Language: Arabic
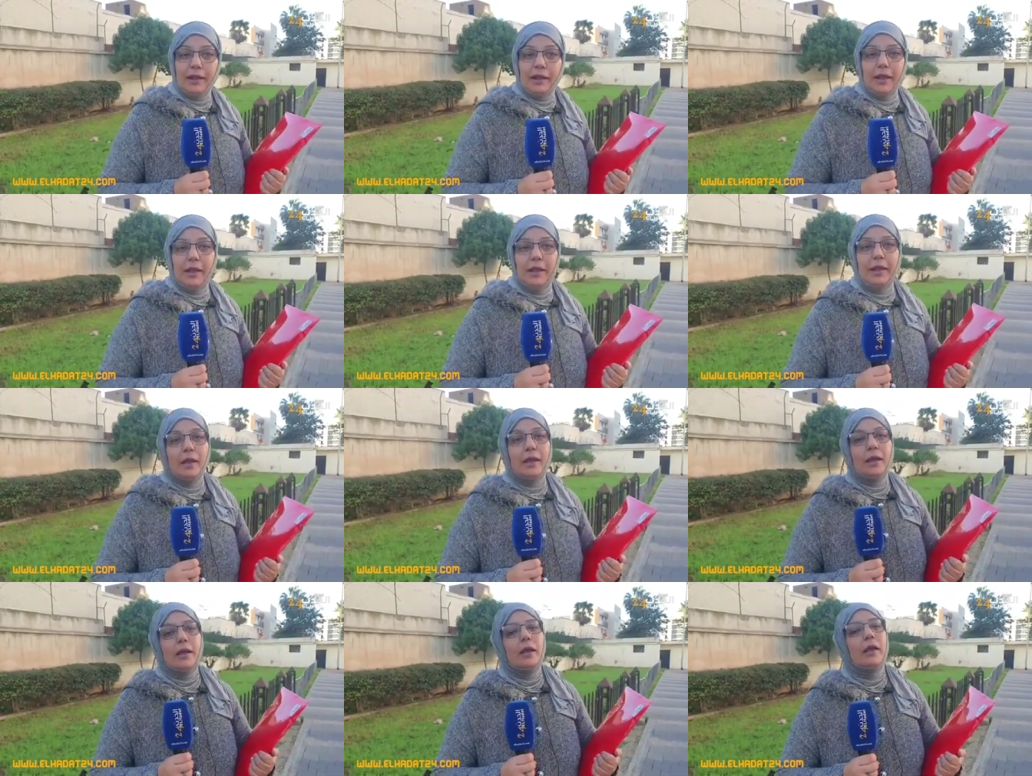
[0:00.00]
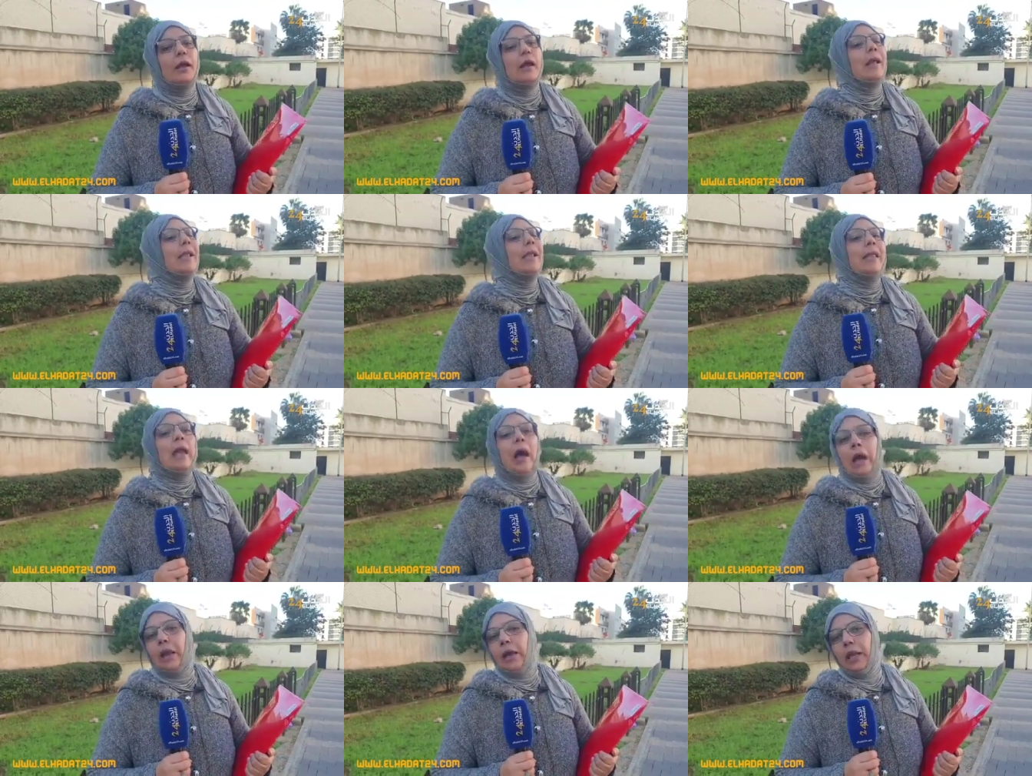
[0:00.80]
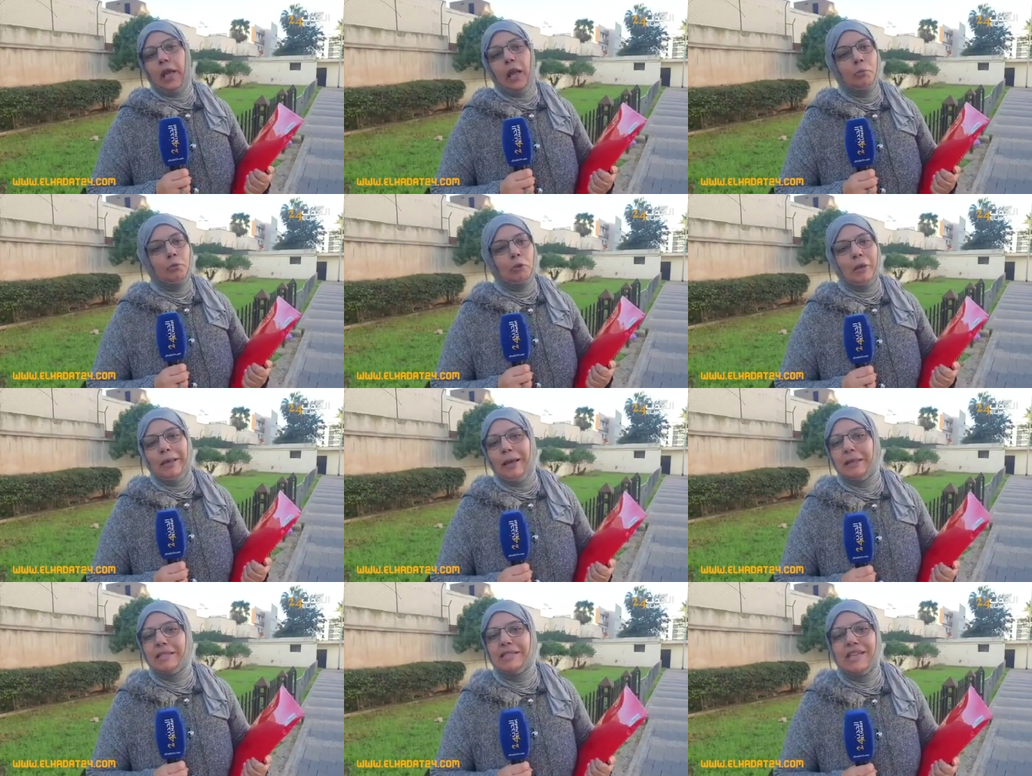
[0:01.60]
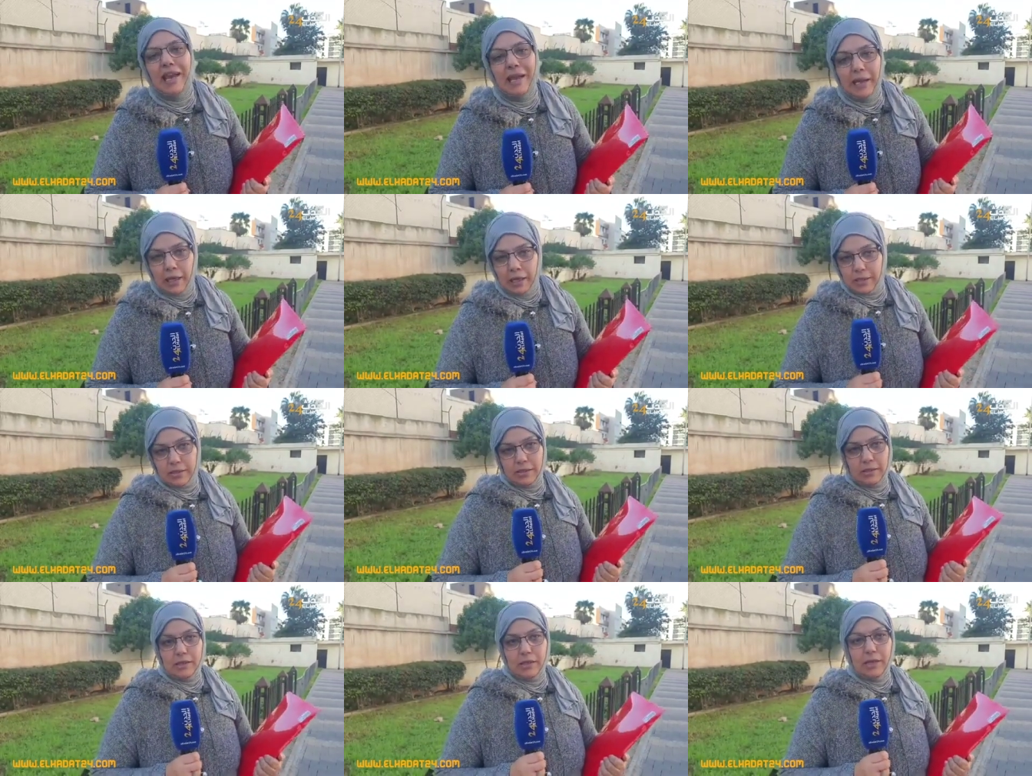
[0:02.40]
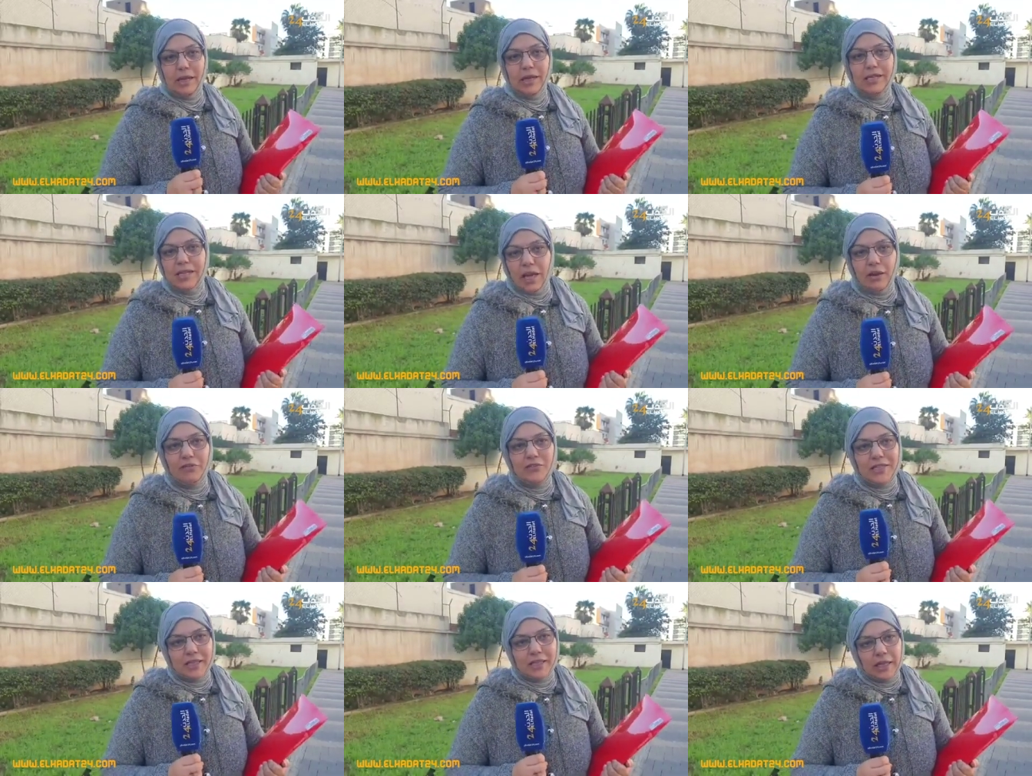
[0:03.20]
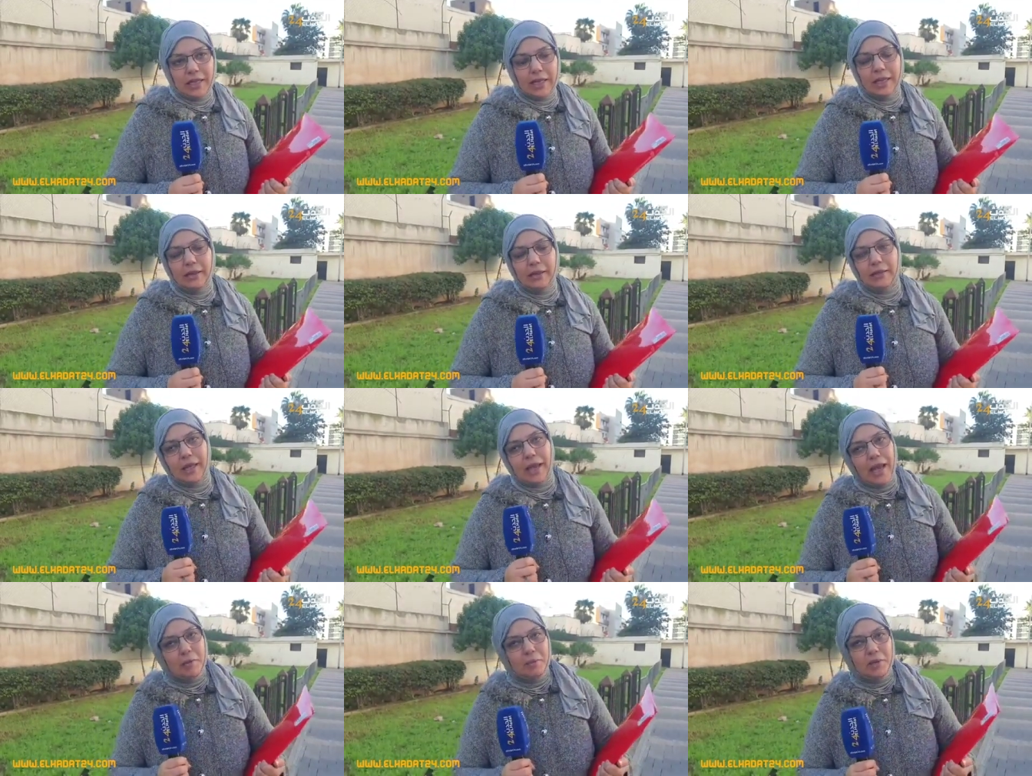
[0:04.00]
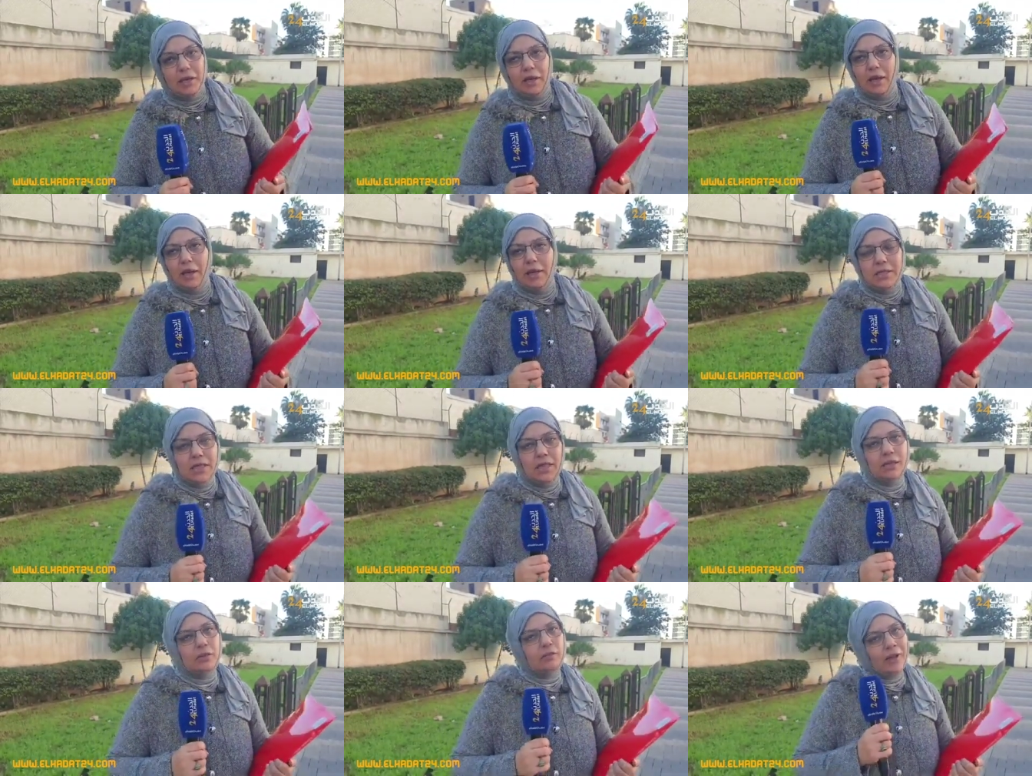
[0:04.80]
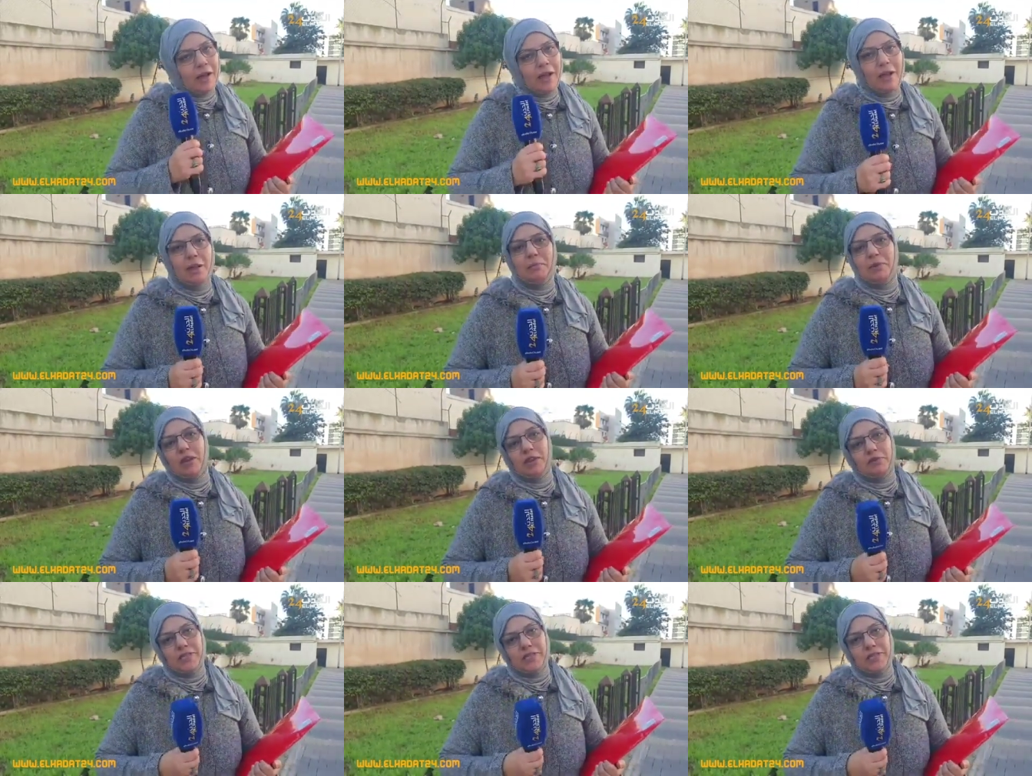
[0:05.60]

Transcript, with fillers: تغيرت المغرب لا الحمد لله ارتاحيت حيت عرفت هذيك اليد امينه اللي تحط فيها الملف